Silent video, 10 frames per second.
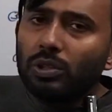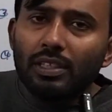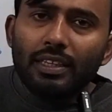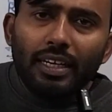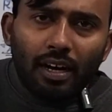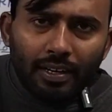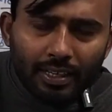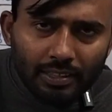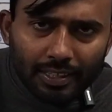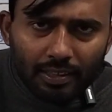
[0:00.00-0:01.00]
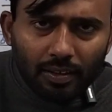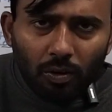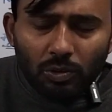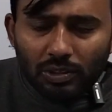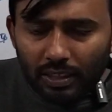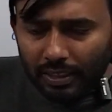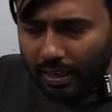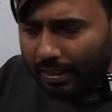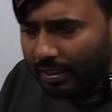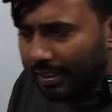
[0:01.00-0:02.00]
उस नदी घाटी क्षेत्र और उस
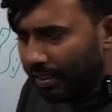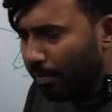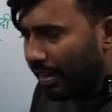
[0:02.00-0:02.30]
नदी घाटी क्षेत्र